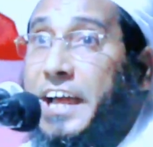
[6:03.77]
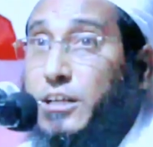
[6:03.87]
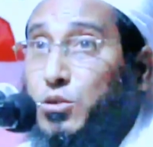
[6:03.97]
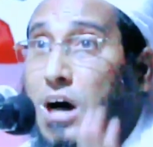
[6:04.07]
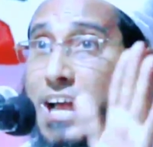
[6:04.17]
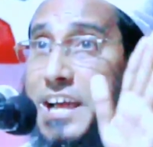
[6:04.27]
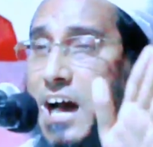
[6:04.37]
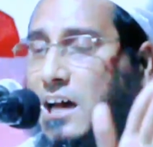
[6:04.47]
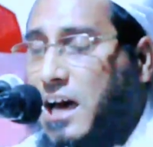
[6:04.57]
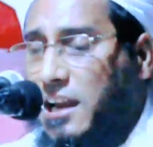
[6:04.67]
কিন্তু এই
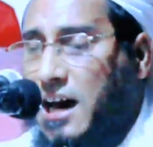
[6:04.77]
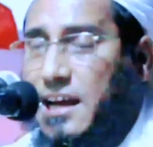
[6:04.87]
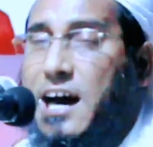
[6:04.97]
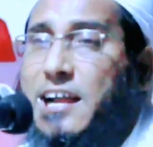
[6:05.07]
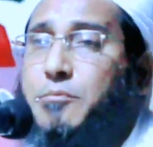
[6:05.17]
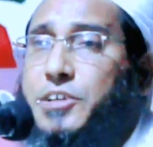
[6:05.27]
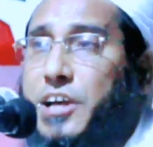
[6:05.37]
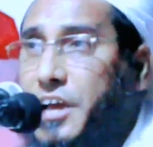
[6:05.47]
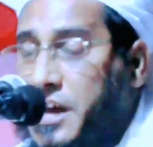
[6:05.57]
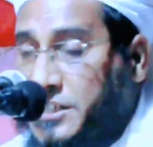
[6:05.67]
হালাল আর হারামকে
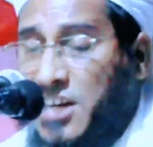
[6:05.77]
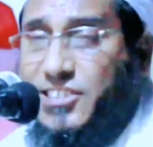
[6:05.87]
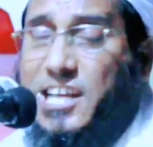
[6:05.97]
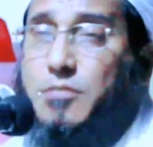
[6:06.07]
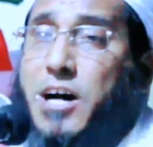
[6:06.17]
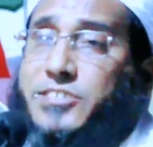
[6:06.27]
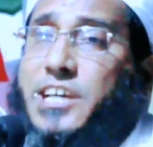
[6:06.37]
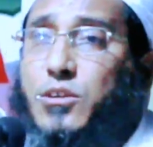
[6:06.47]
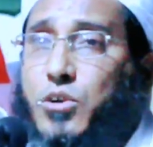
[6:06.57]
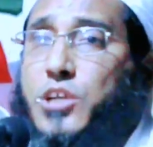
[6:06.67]
যাচাই বাস
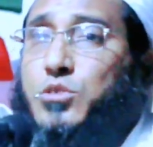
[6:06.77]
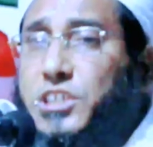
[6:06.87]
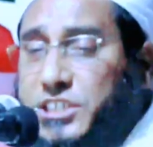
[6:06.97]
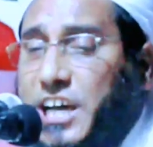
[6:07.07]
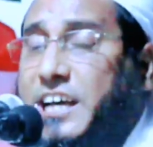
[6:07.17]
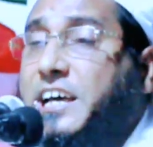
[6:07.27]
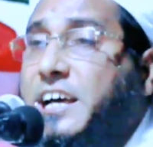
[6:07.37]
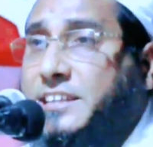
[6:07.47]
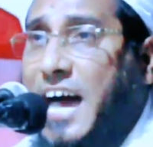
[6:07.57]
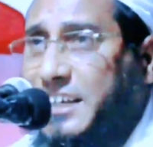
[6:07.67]
যাচাই করে যদি সে
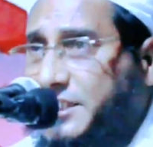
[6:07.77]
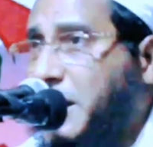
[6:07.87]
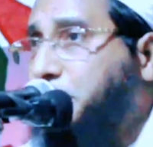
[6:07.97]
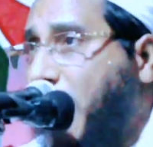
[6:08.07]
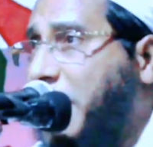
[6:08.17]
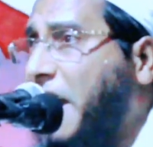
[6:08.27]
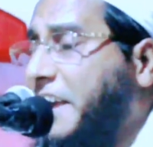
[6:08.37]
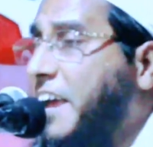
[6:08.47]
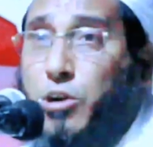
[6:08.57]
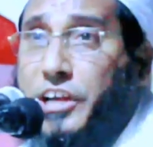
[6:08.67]
থাকতে পারে
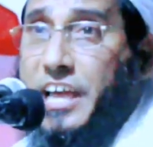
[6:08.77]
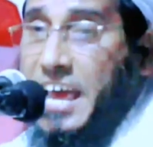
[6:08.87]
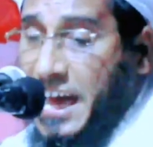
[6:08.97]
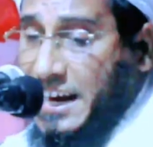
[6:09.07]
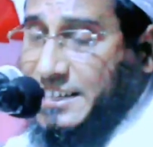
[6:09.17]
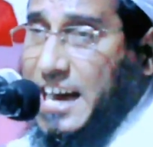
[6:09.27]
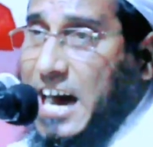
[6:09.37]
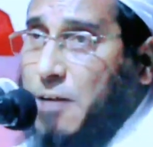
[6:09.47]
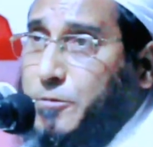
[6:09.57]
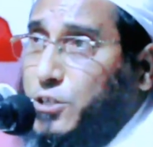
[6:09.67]
একটা
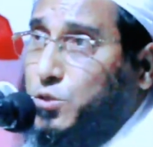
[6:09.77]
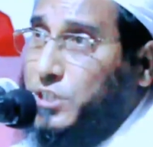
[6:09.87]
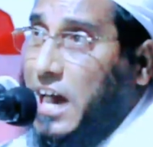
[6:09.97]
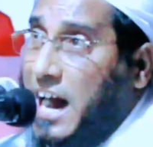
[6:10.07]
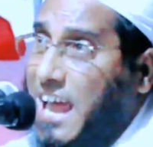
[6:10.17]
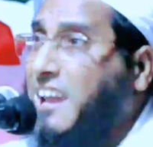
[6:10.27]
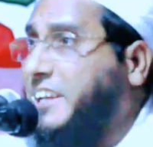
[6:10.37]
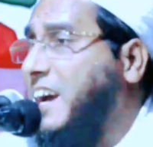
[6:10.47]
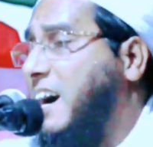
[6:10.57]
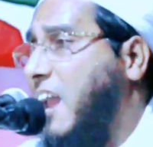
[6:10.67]
হাফেজ যদি
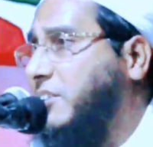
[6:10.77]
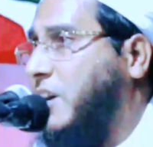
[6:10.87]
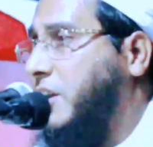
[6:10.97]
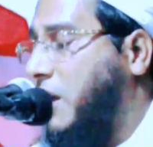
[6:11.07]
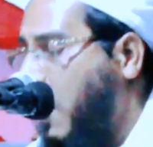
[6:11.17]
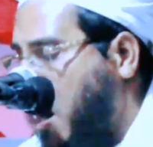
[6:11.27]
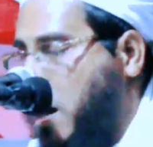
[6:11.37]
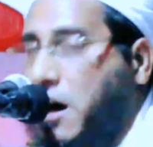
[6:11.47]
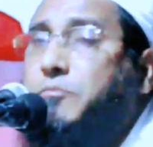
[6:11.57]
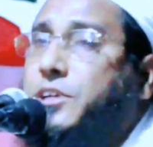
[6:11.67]
হালালকে হালাল জানে
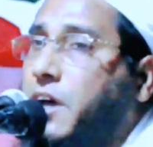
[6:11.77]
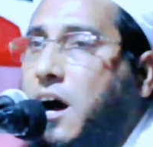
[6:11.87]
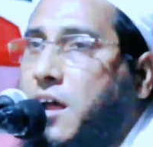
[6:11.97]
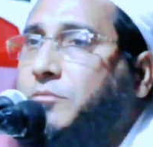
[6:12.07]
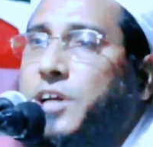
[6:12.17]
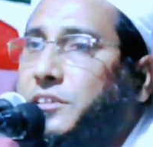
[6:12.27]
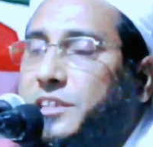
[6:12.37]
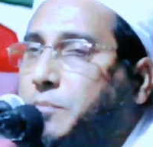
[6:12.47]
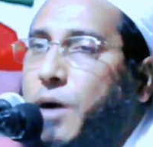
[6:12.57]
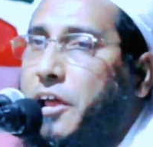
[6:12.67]
হারামকে হারাম
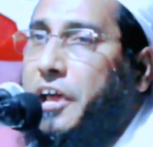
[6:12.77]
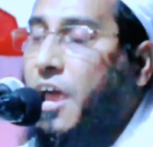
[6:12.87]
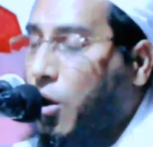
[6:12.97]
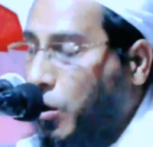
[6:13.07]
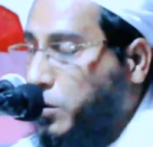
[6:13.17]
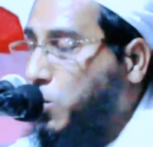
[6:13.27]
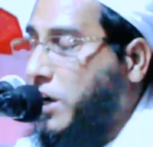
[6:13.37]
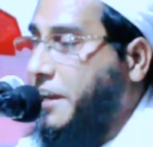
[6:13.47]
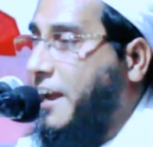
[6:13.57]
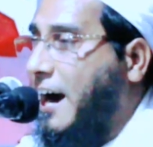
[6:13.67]
জানতে পারে ওই
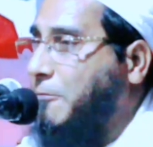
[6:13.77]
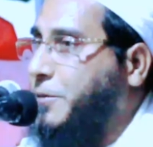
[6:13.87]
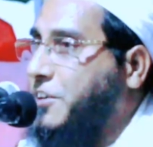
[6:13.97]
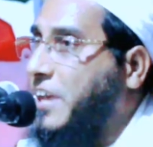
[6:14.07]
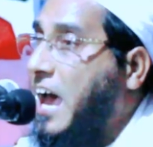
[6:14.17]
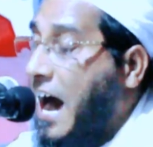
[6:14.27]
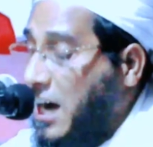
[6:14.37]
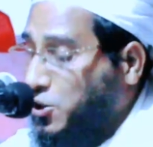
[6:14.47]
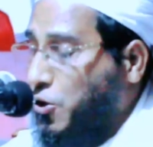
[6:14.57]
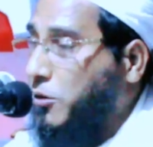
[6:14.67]
কোরআনের হাফেজ
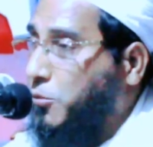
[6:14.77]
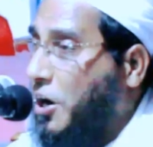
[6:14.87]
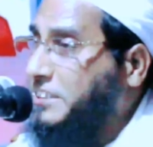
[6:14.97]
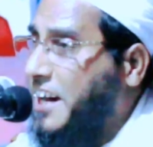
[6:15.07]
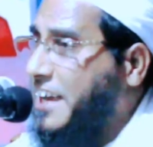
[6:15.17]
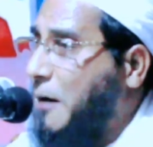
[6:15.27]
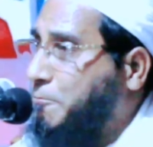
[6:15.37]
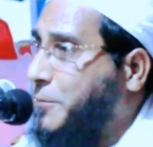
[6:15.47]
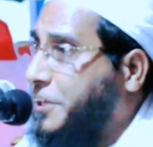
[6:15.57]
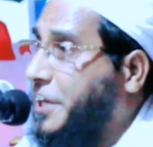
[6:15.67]
হাসরের ময়দানে
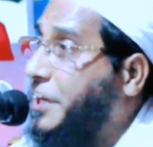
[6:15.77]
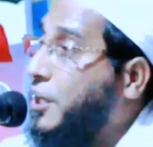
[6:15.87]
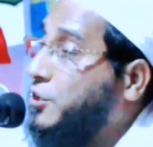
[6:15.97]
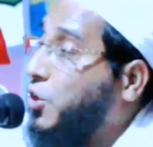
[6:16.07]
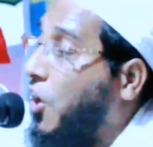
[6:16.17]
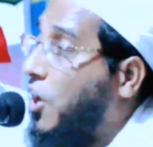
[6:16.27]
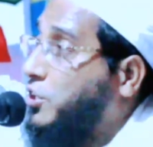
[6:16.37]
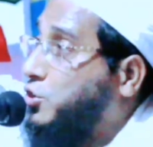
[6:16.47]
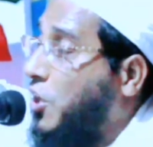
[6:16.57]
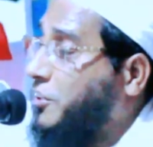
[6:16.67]
আপনাকে দশ
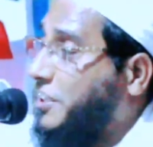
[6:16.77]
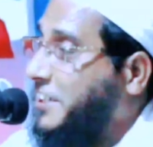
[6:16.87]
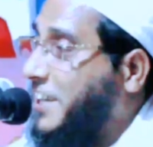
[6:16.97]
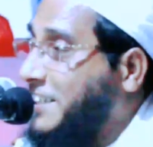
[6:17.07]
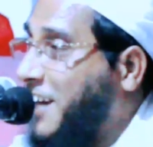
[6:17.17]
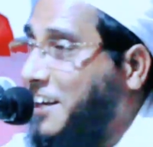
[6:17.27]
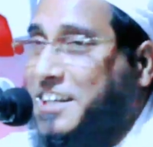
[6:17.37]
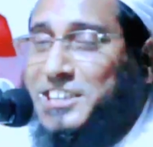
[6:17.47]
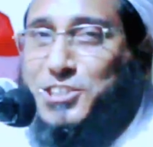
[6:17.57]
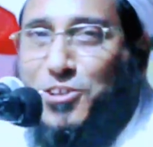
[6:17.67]
জনকে নিয়ে
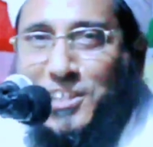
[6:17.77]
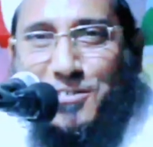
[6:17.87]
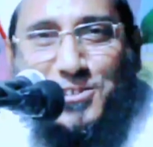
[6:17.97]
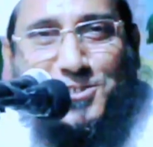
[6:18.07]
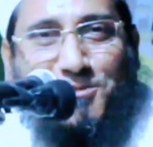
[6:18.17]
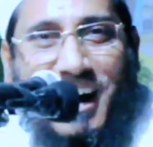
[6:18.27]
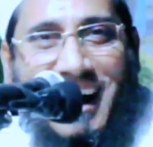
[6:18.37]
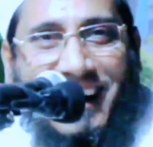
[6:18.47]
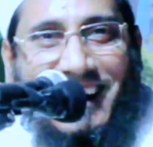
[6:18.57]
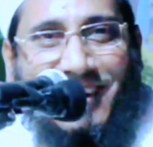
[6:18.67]
জান্নাতে চলে যাবে
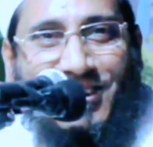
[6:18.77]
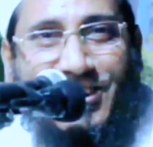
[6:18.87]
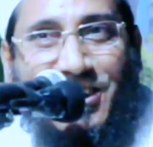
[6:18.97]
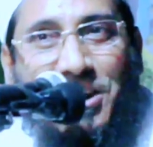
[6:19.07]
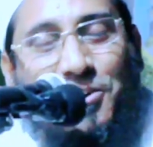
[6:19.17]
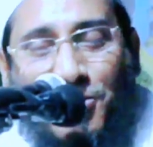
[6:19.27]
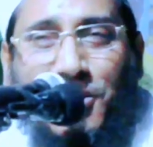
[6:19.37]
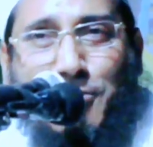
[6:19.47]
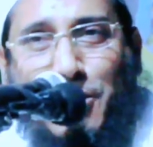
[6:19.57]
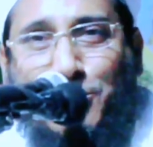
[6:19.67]
সুহান আল্লাহ কোন ও
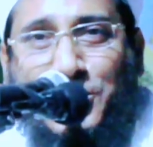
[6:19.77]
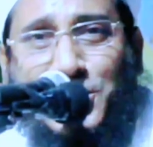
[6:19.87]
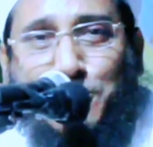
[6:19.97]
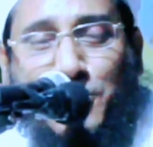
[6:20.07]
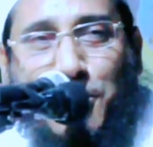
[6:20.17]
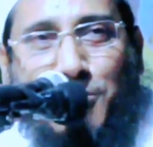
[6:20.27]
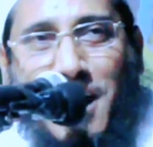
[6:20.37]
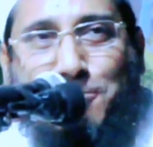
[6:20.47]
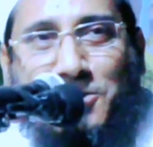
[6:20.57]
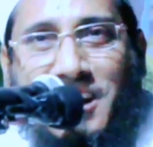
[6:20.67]
আমার মহিষপুরের মা
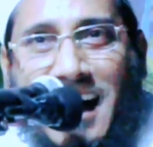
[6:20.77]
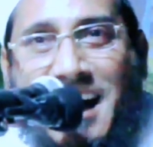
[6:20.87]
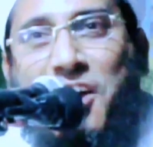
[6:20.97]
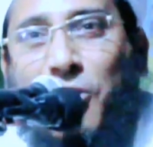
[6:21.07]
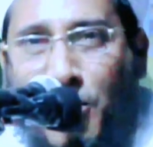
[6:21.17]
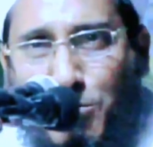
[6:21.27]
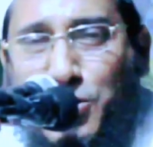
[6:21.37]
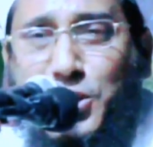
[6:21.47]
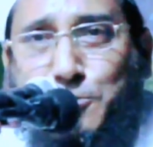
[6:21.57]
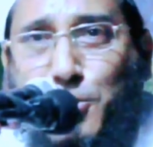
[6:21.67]
ভোলেরা ও
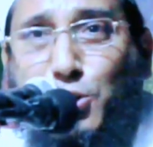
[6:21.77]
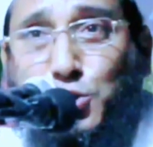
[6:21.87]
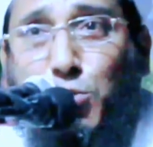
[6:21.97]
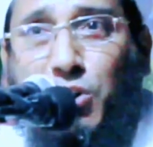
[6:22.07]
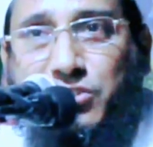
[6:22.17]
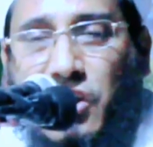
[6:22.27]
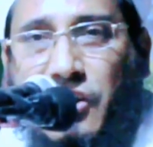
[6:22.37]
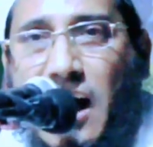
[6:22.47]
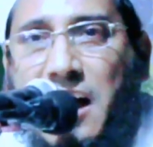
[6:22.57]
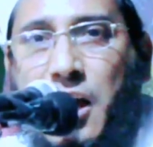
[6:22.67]
মহিষপুরের যুবক
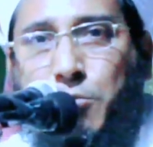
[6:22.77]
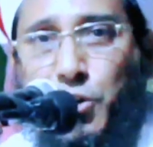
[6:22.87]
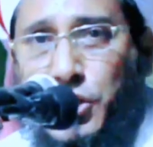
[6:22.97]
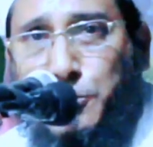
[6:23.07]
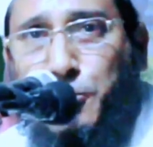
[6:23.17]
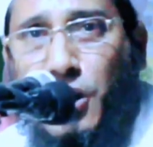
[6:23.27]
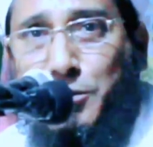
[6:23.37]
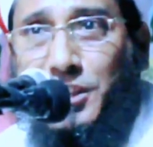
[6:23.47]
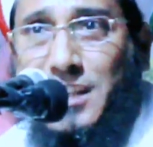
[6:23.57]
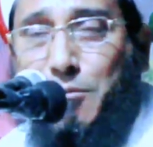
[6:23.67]
ছেলেরা মহিষপুরের
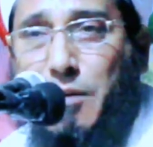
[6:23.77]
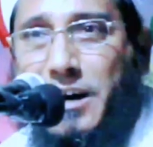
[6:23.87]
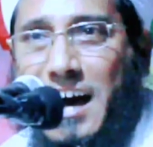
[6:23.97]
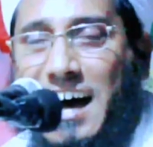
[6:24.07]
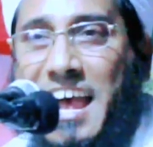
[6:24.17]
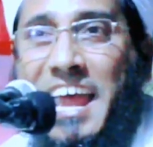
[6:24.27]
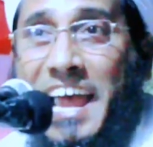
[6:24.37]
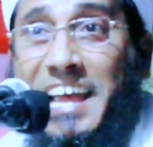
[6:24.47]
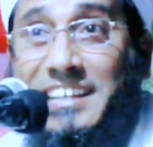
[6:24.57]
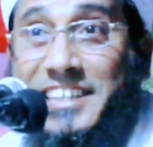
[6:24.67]
বিদ্যা বাবারা
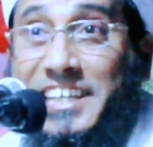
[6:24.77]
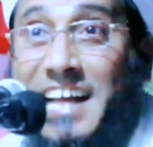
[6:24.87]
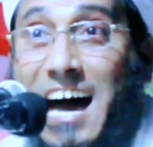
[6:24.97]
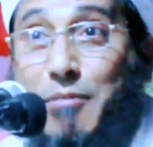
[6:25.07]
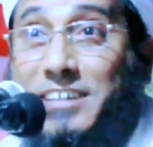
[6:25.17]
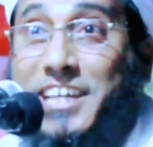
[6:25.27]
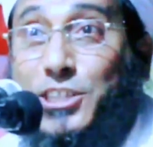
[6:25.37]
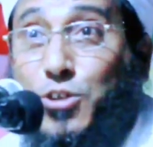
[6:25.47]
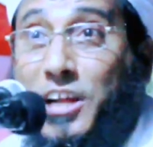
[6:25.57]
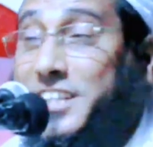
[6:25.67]
এই দিন আমাদের
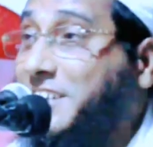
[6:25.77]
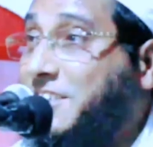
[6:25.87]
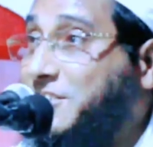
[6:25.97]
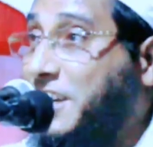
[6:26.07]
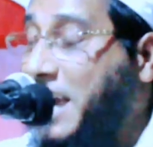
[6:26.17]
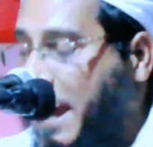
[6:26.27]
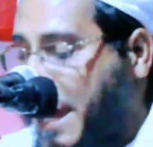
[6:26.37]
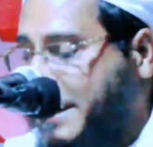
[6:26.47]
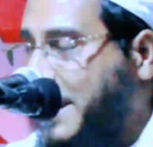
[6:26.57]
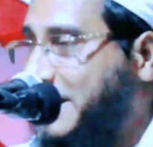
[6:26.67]
চলে যাইতেছে
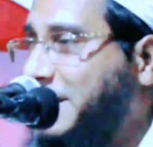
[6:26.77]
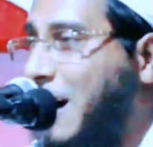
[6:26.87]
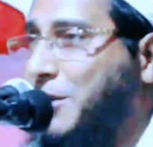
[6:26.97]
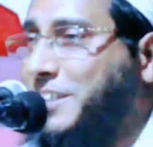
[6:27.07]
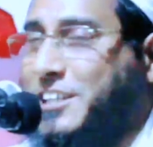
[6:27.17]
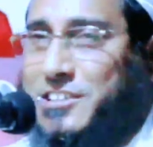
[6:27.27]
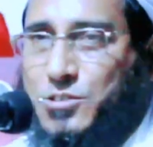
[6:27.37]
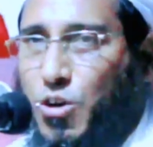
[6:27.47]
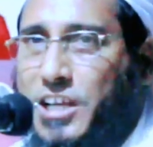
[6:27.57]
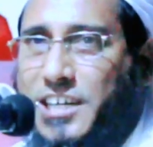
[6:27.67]
একটা দিন আমাদের
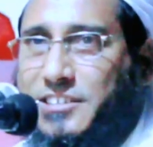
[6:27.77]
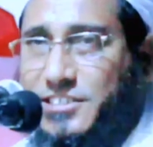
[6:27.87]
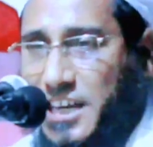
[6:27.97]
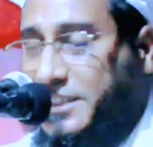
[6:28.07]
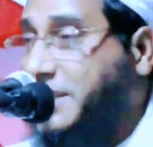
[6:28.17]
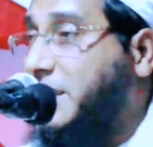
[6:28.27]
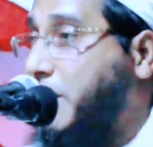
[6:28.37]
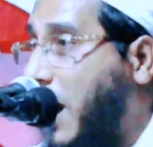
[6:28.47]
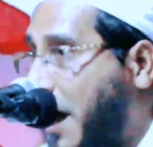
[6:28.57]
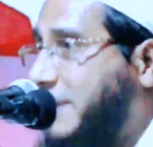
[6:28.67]
চলে যাইতেছে একটা দিন
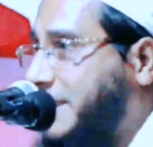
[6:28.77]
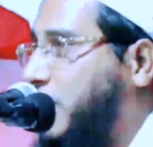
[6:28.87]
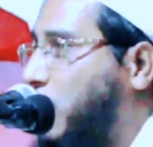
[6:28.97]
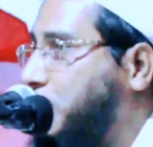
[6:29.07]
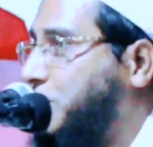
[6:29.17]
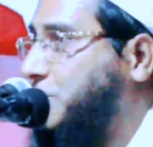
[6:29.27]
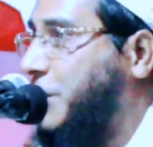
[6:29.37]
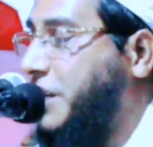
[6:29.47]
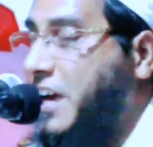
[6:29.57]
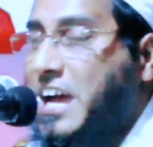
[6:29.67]
আমার হায়াত থেকে কমতেছে